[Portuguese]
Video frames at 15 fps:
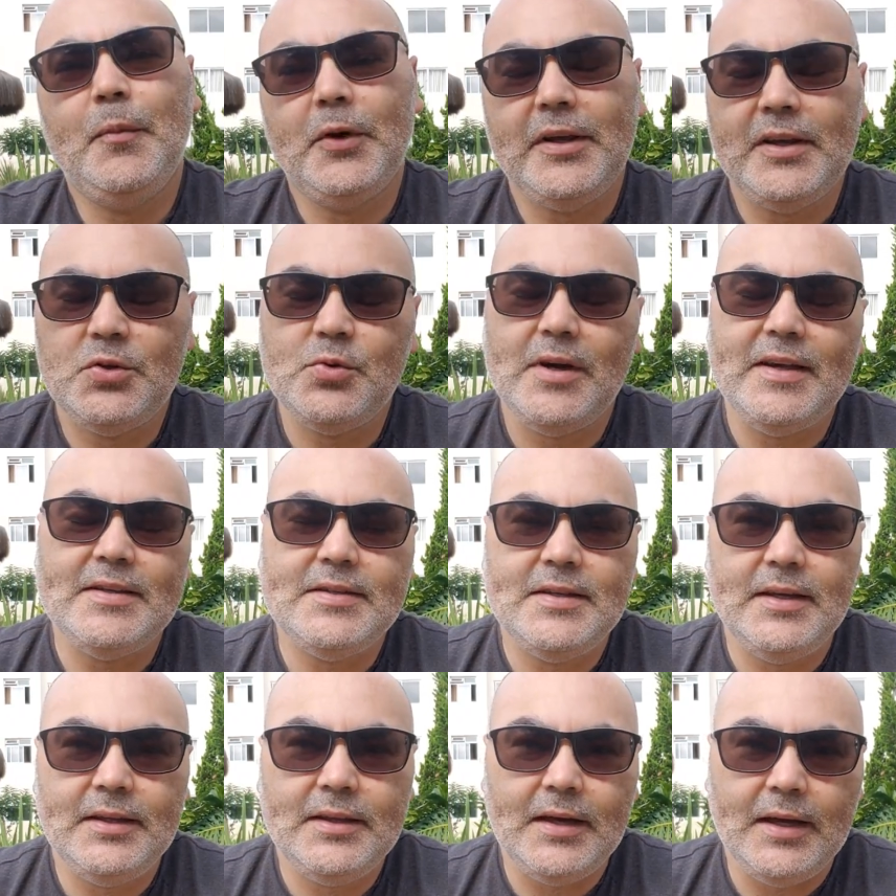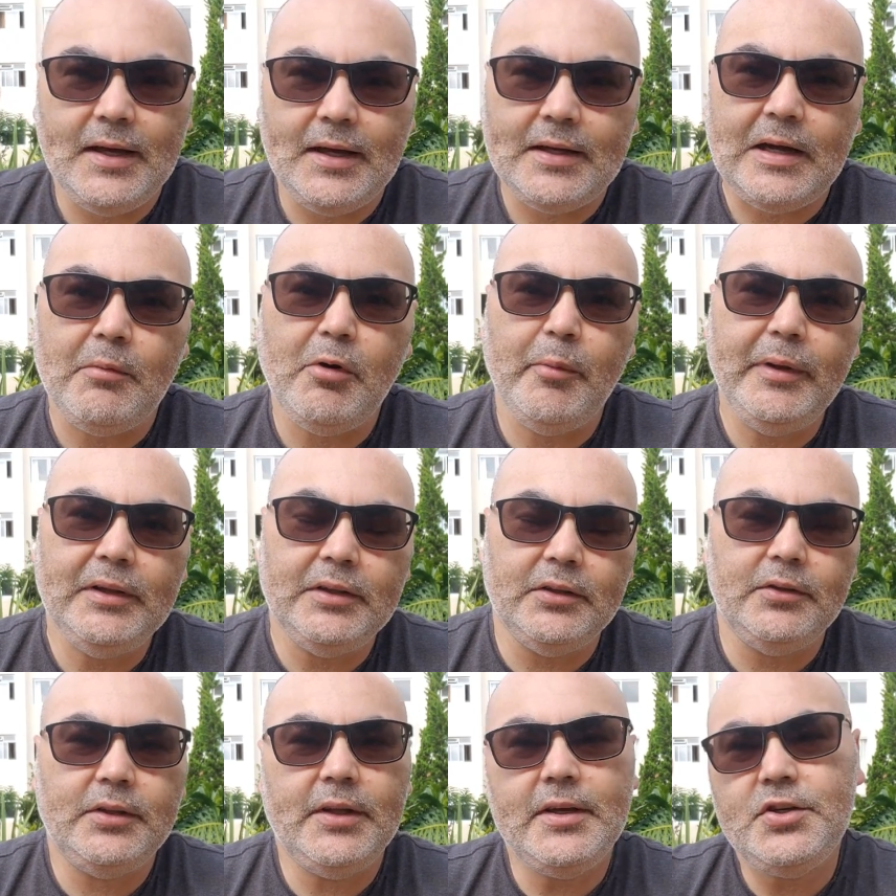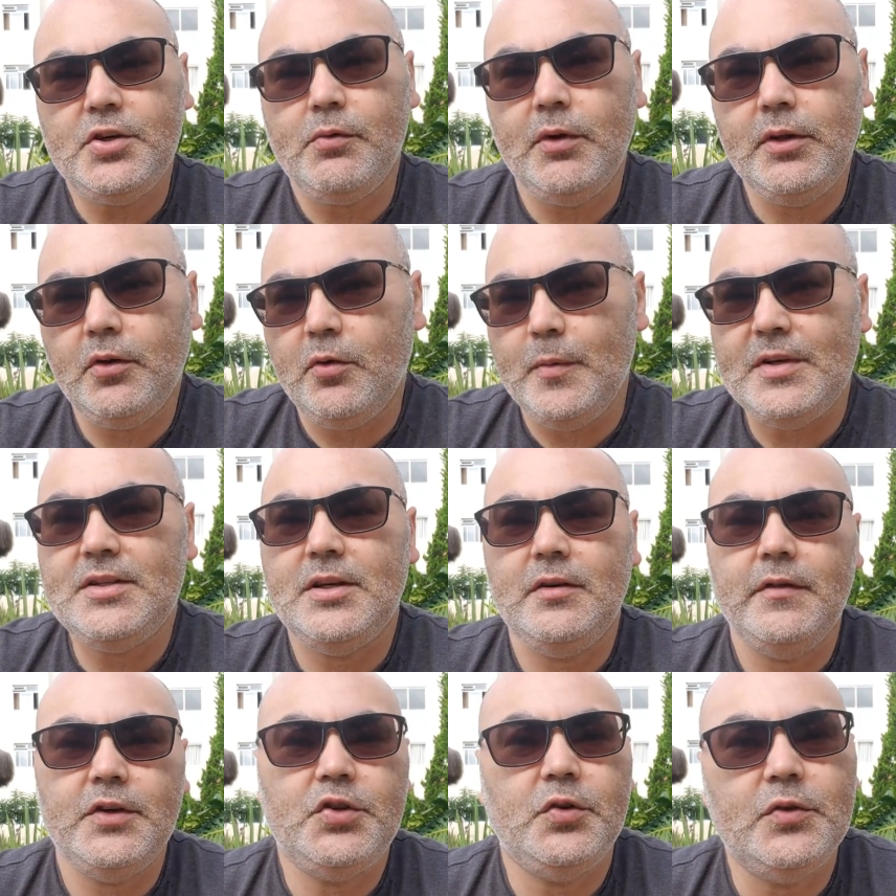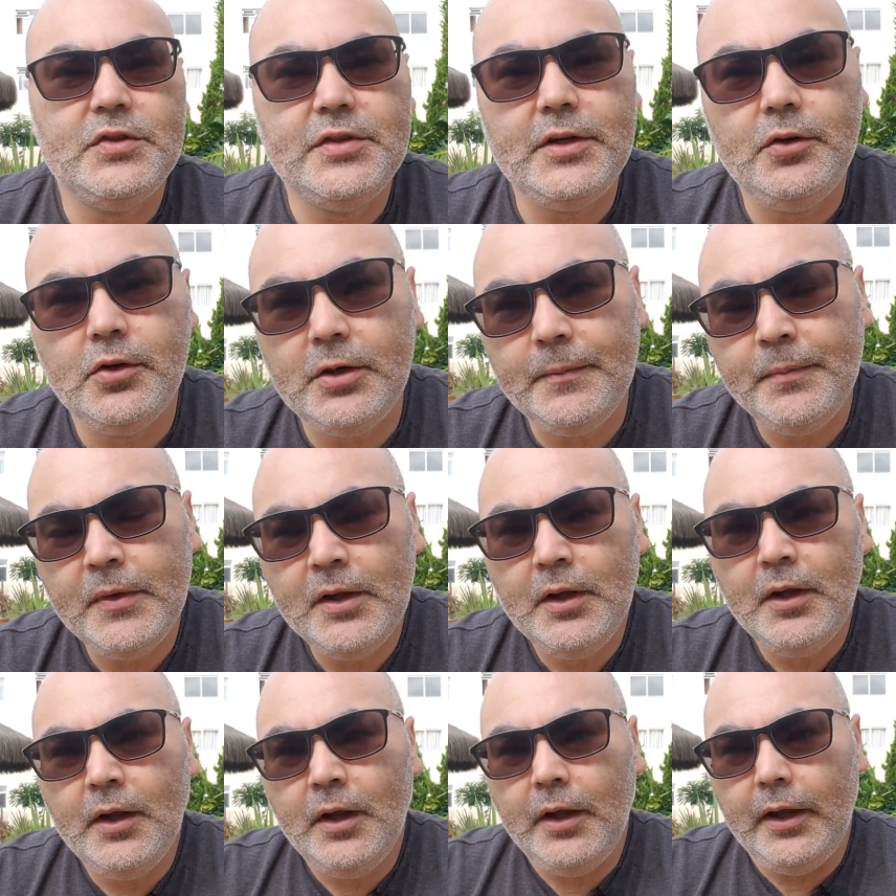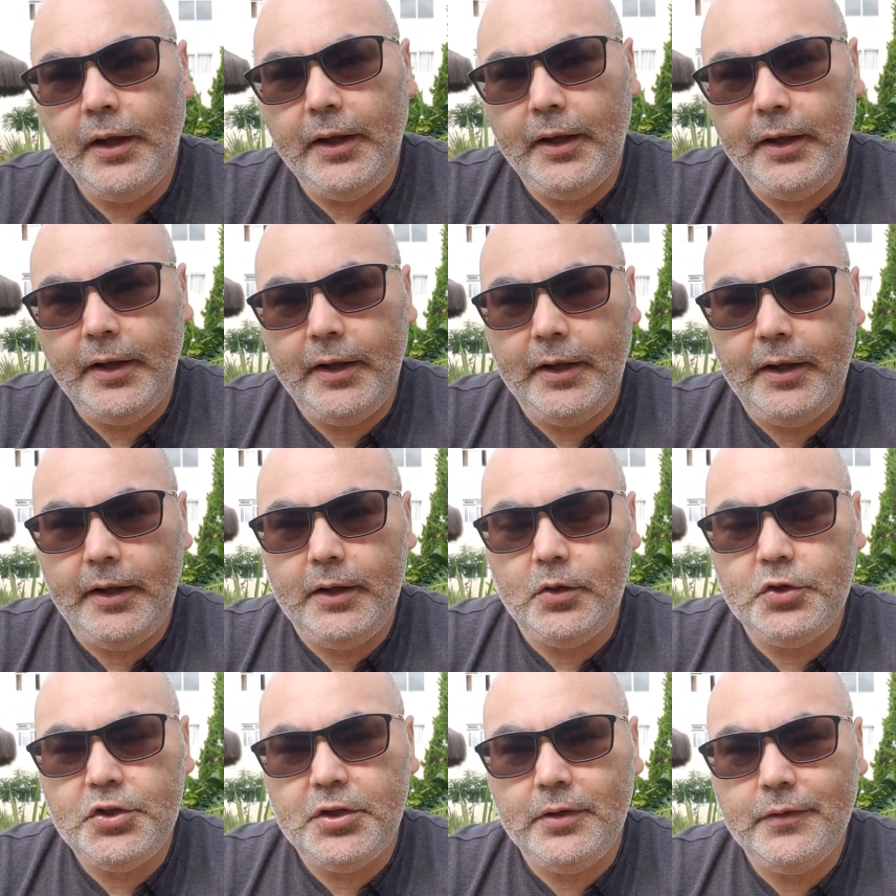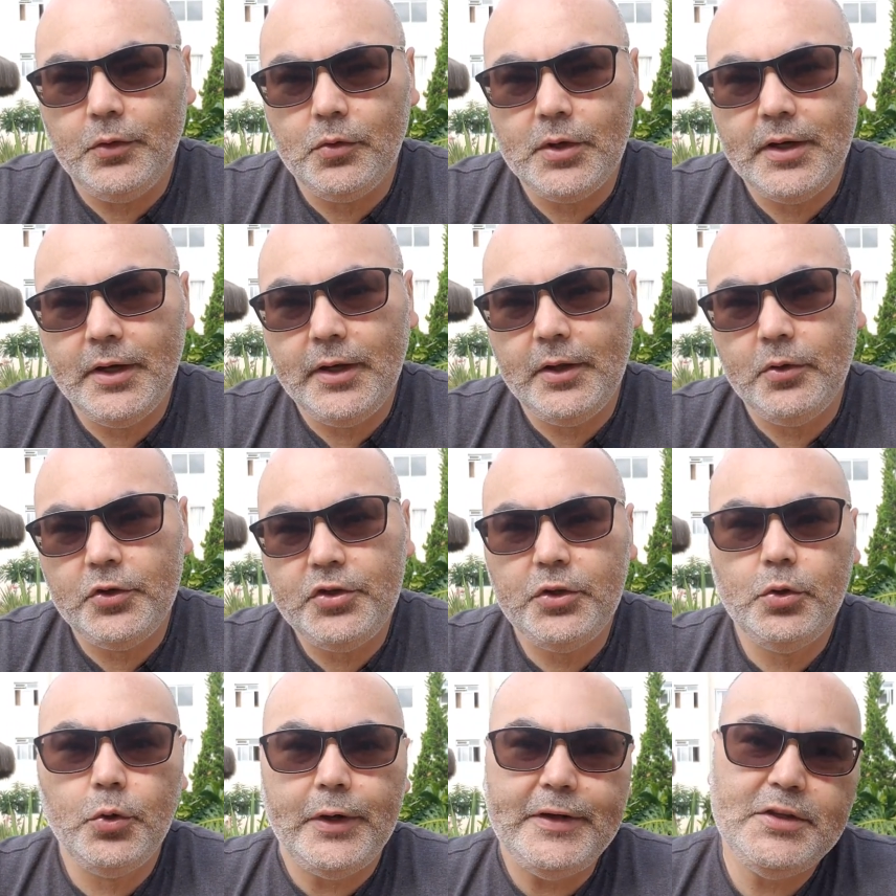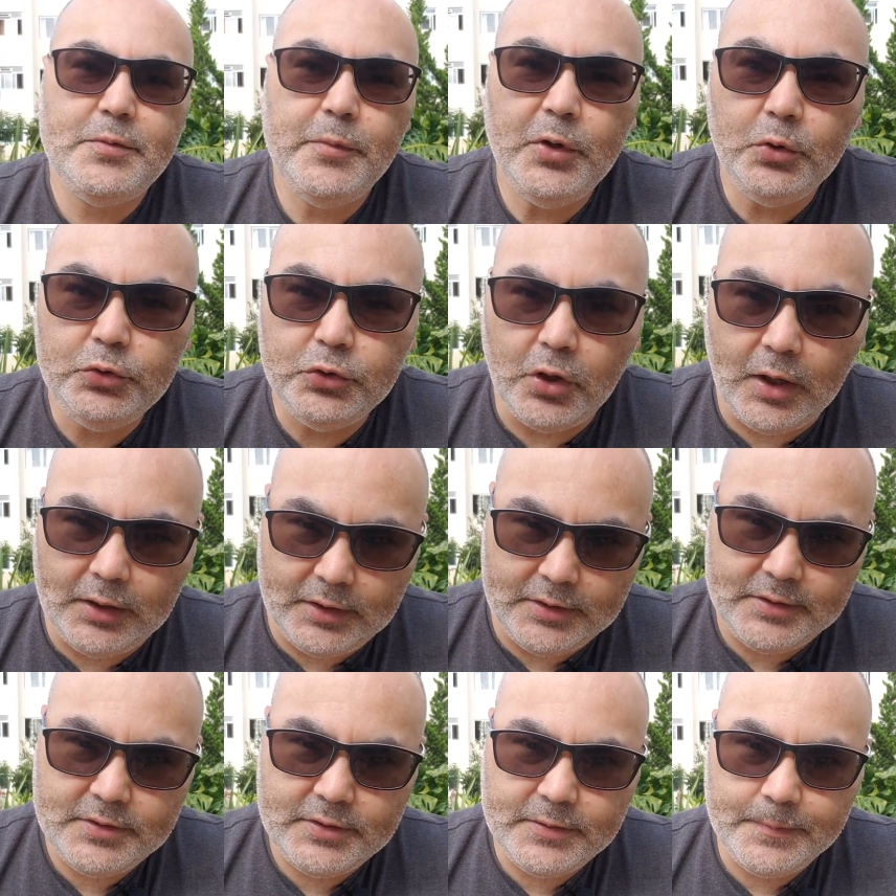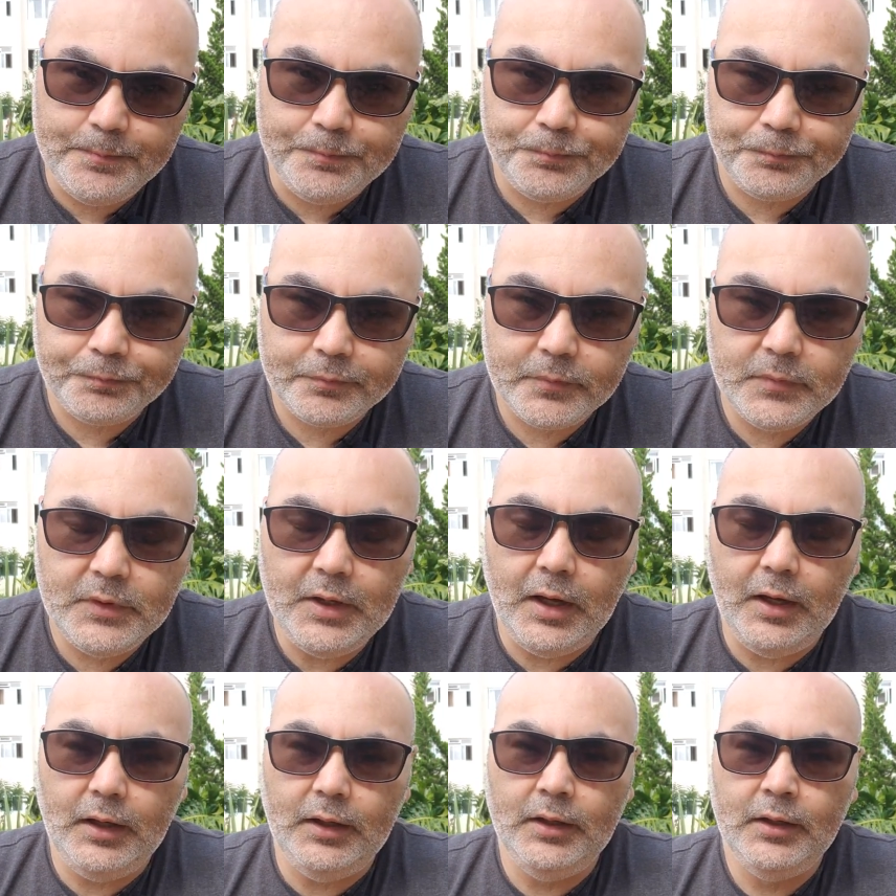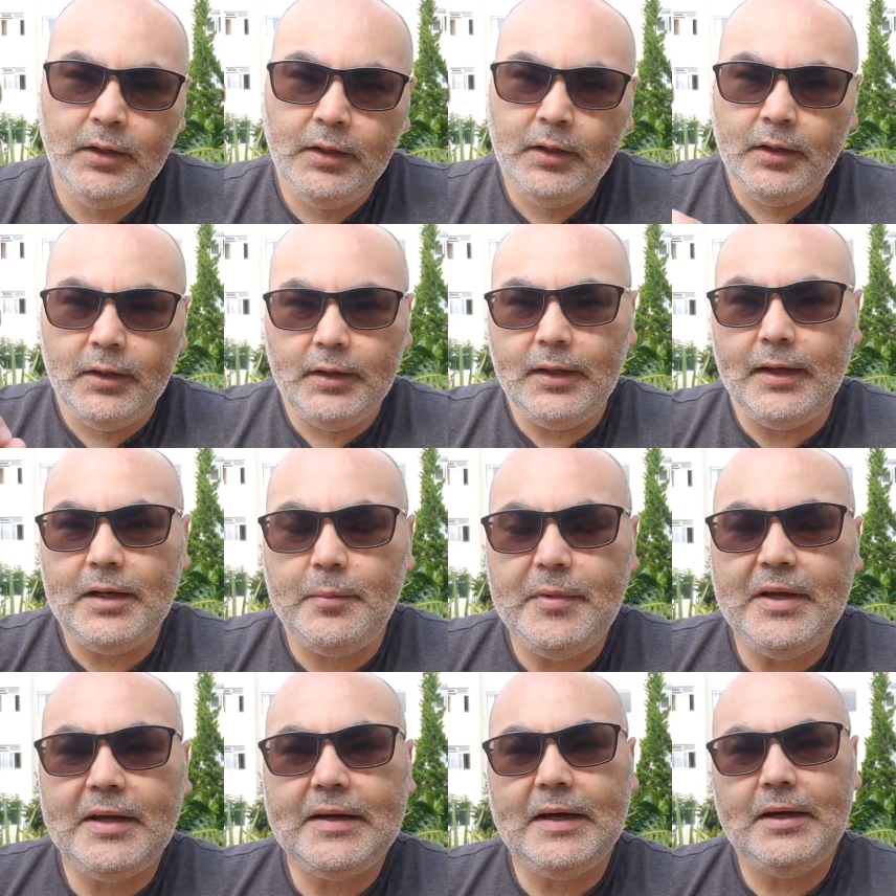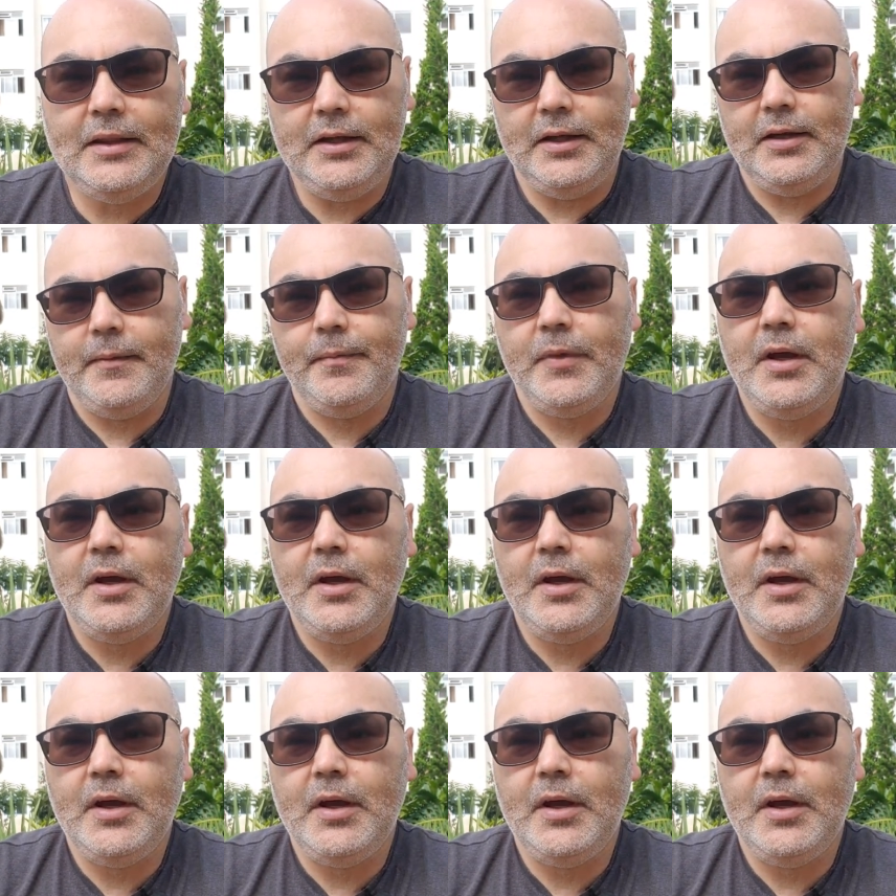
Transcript: Porque a sua receita acaba aumentando. E desde quando eu comecei a investir no exterior, é, eu tive um ganho de 2 mil dólares na, lá na minha carteira.